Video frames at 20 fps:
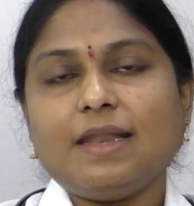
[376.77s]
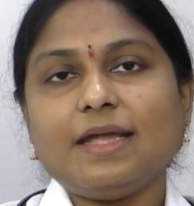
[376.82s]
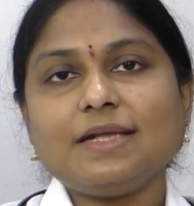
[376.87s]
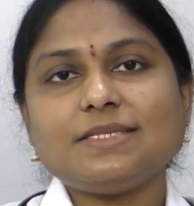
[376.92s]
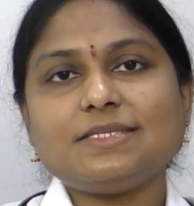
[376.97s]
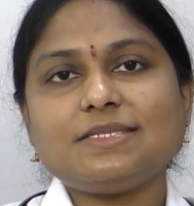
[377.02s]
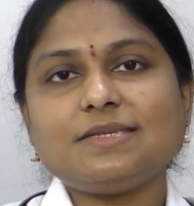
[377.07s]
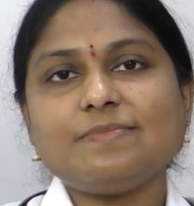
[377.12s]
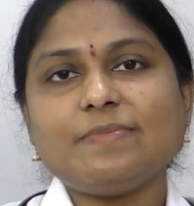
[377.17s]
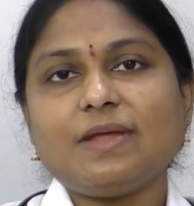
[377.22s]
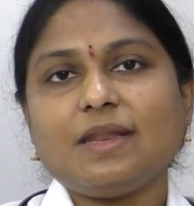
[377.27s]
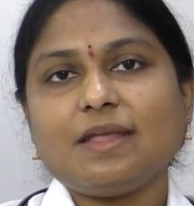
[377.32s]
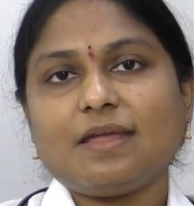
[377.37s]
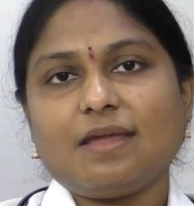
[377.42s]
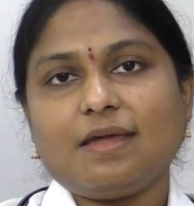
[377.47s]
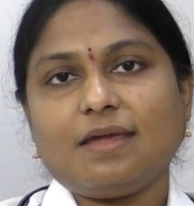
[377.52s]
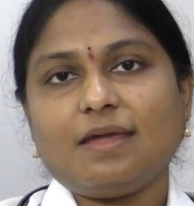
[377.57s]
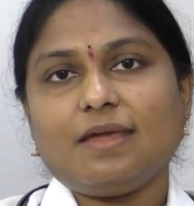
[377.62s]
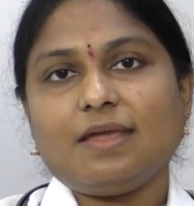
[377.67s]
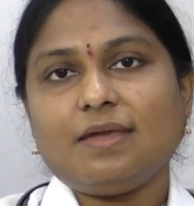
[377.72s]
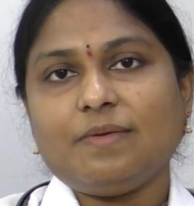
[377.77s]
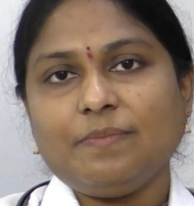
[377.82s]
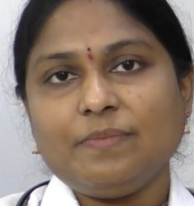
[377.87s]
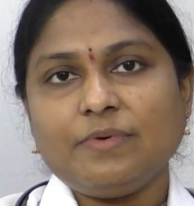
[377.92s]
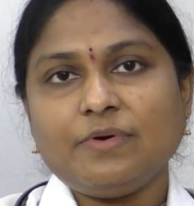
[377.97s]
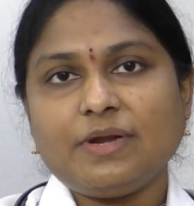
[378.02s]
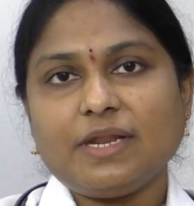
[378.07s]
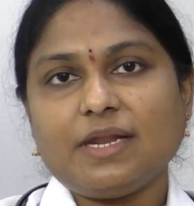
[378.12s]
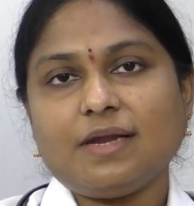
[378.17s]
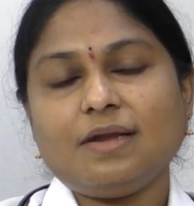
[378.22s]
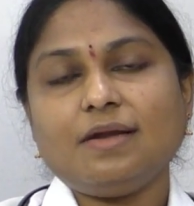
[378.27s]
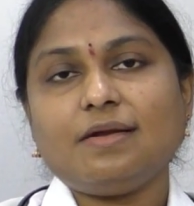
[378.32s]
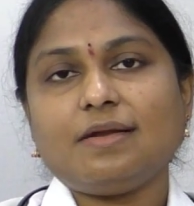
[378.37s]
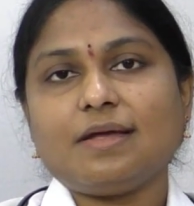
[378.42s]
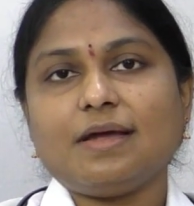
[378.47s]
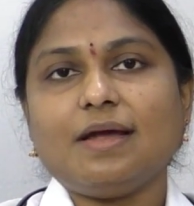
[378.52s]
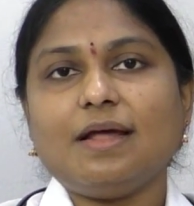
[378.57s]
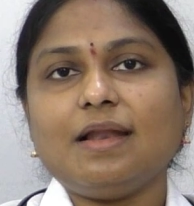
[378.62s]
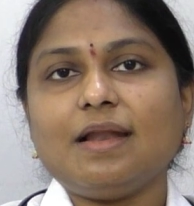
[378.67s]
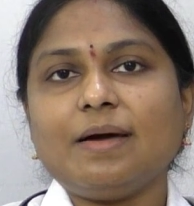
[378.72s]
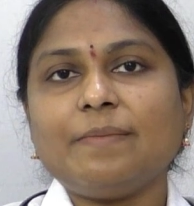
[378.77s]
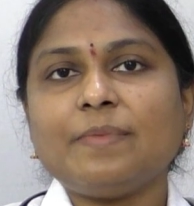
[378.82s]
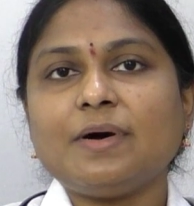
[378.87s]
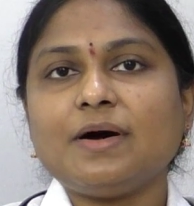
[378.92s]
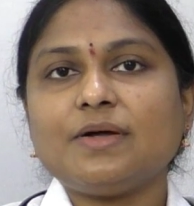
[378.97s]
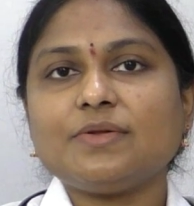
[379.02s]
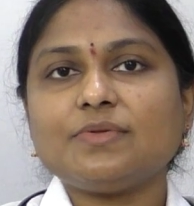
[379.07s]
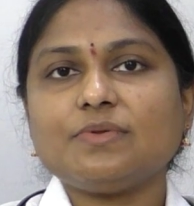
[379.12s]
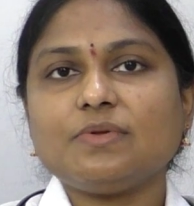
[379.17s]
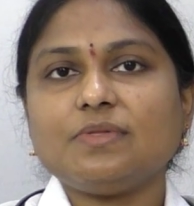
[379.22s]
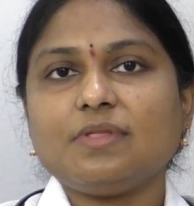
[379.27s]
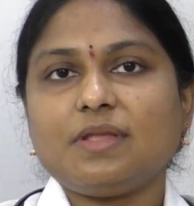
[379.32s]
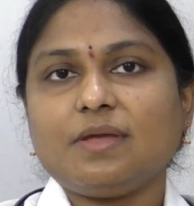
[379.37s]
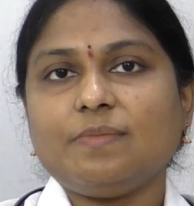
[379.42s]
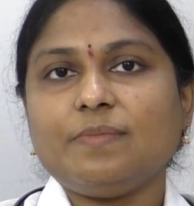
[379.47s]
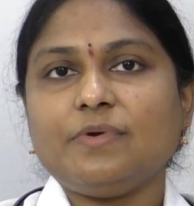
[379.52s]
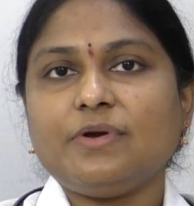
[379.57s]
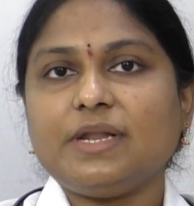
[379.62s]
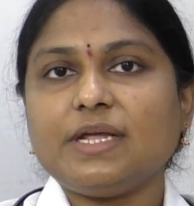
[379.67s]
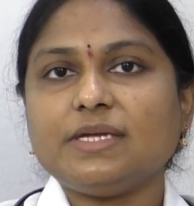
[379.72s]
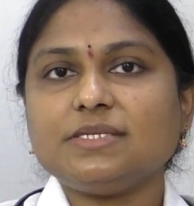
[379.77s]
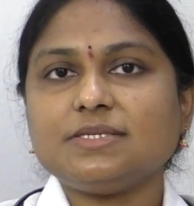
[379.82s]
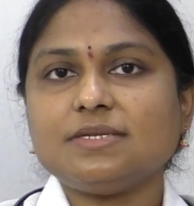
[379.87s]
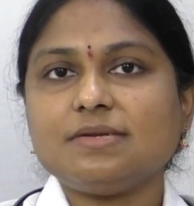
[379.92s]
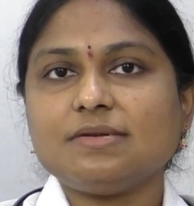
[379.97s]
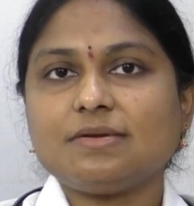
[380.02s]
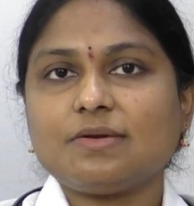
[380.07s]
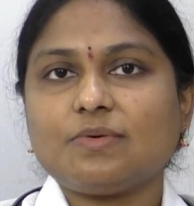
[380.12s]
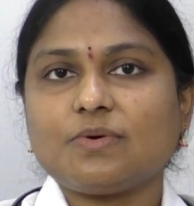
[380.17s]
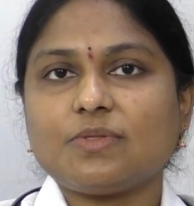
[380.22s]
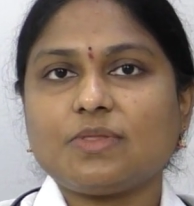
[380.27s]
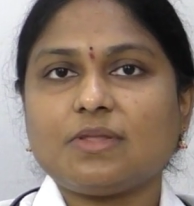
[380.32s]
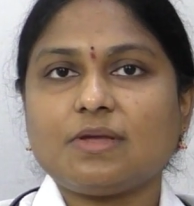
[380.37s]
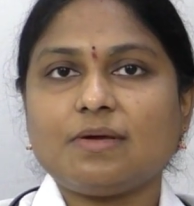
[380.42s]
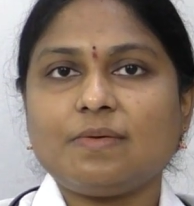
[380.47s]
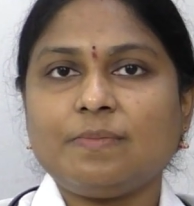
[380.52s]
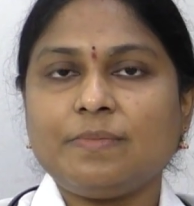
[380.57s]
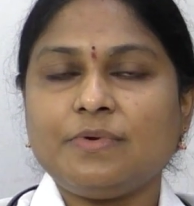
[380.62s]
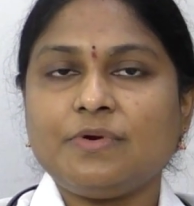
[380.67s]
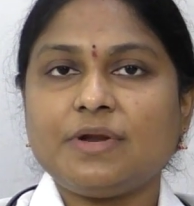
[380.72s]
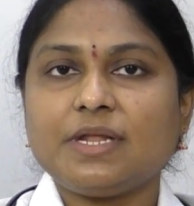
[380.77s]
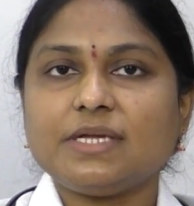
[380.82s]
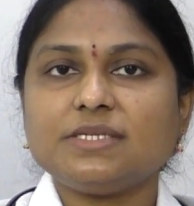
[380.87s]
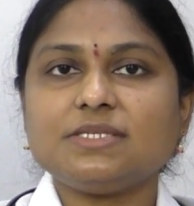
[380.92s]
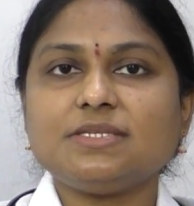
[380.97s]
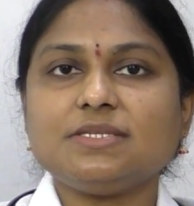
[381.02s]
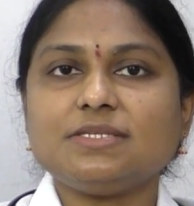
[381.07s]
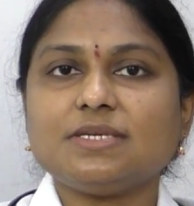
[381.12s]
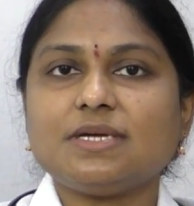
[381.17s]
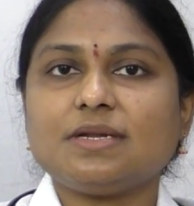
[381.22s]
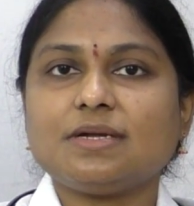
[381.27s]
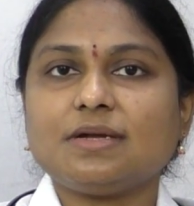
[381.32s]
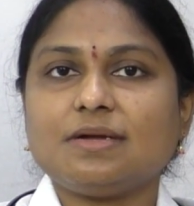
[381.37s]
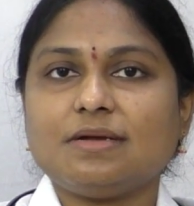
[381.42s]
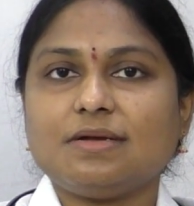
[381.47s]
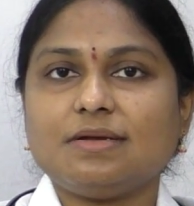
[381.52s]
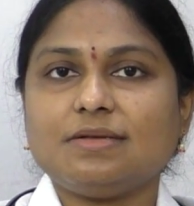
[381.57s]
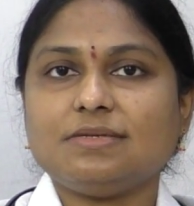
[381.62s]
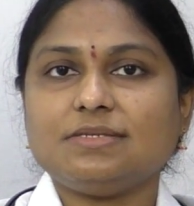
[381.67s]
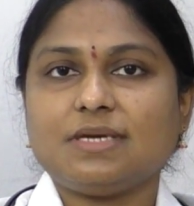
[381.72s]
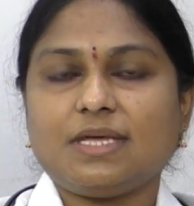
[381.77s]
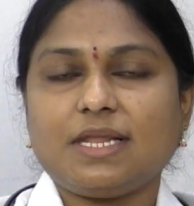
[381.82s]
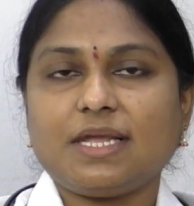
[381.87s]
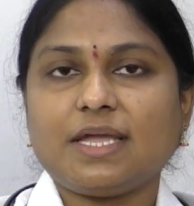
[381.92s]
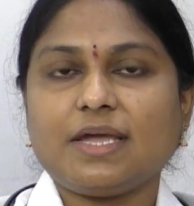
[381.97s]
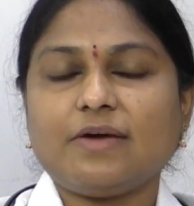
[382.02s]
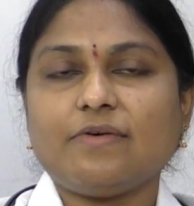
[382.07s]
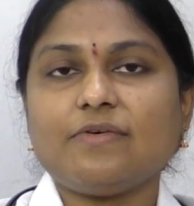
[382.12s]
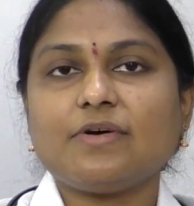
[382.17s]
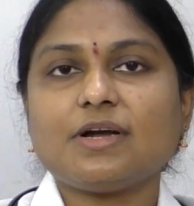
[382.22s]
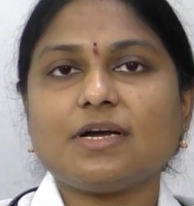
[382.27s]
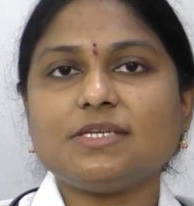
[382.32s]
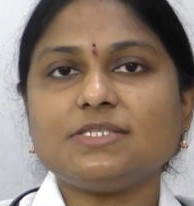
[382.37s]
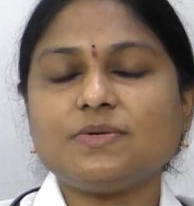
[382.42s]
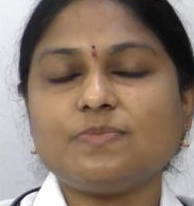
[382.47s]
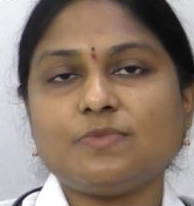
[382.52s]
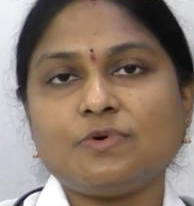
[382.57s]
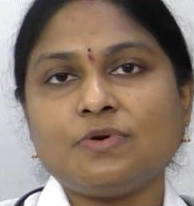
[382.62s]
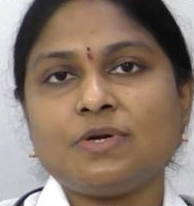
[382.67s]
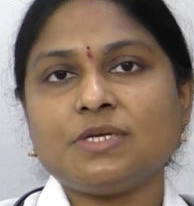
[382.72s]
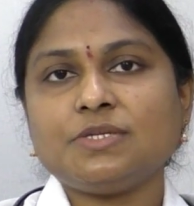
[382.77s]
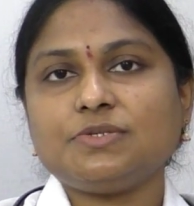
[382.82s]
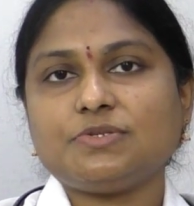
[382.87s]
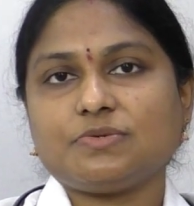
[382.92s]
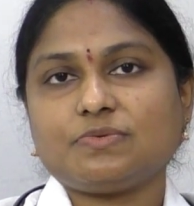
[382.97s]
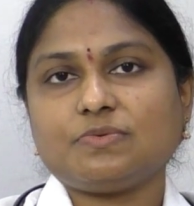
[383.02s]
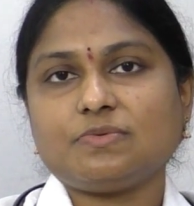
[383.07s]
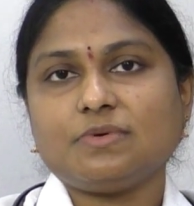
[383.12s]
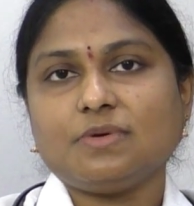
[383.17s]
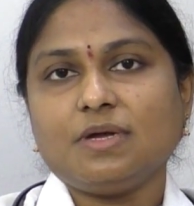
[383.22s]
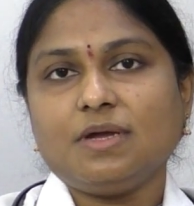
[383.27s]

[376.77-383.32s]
నెక్స్ట్ మనకి ఈ మ్యుటేంట్ ఎలా మారుతుంది మ్యుటేషన్ కొత్త మ్యుటేషన్ జర జరిగే అవకాశం ఉండొచ్చు